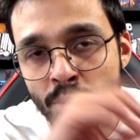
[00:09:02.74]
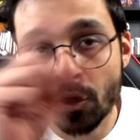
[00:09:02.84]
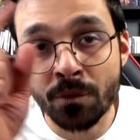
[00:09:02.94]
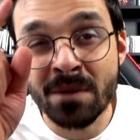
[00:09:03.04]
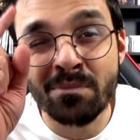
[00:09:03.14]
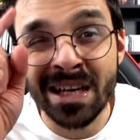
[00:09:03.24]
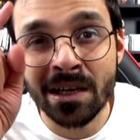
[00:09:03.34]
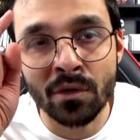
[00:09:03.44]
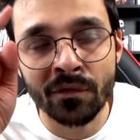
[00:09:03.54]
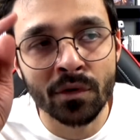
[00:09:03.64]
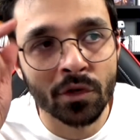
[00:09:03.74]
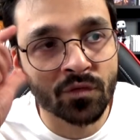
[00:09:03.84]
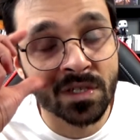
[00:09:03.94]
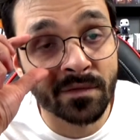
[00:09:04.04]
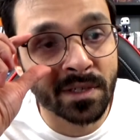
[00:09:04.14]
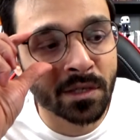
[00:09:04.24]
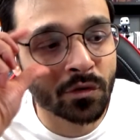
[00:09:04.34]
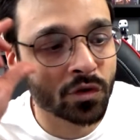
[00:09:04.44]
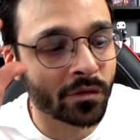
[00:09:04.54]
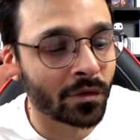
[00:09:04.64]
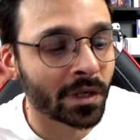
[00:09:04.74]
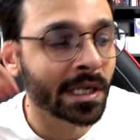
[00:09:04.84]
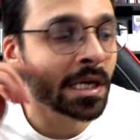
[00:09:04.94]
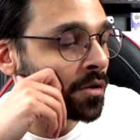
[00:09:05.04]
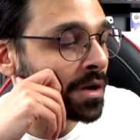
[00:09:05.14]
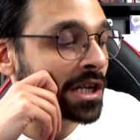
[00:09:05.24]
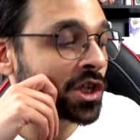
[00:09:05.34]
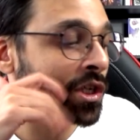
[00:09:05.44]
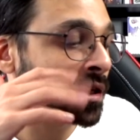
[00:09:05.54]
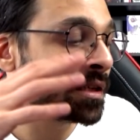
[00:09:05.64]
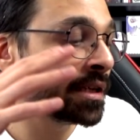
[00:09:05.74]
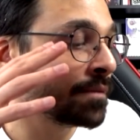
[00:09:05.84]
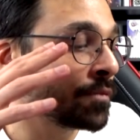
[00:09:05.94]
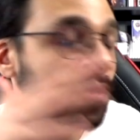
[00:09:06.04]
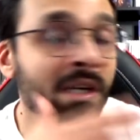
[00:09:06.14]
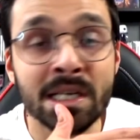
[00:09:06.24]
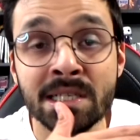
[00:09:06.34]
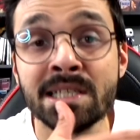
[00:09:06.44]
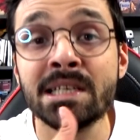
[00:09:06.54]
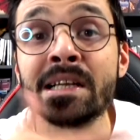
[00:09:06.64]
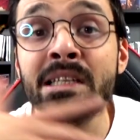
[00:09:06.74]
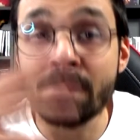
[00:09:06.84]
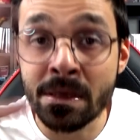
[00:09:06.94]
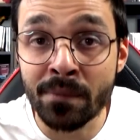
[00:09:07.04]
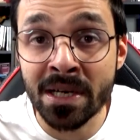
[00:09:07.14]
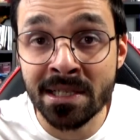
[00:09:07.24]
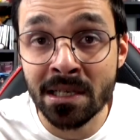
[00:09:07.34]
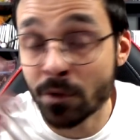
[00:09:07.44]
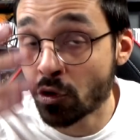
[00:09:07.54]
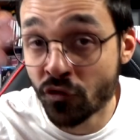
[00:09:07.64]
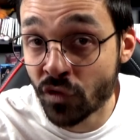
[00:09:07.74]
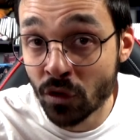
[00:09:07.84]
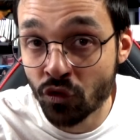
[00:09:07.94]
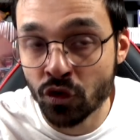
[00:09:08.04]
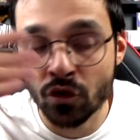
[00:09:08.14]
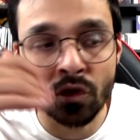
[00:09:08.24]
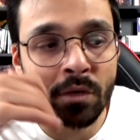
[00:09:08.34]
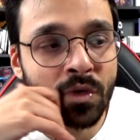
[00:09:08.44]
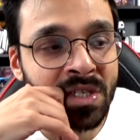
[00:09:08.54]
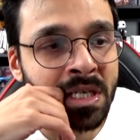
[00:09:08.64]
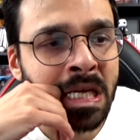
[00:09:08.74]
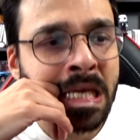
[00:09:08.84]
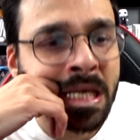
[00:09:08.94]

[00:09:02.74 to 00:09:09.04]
le premier Black Clover, je vous avais dit que je ferais euh, l'achat des mangas si l'animé me plaisait, parce que je venais tout juste de le commencer.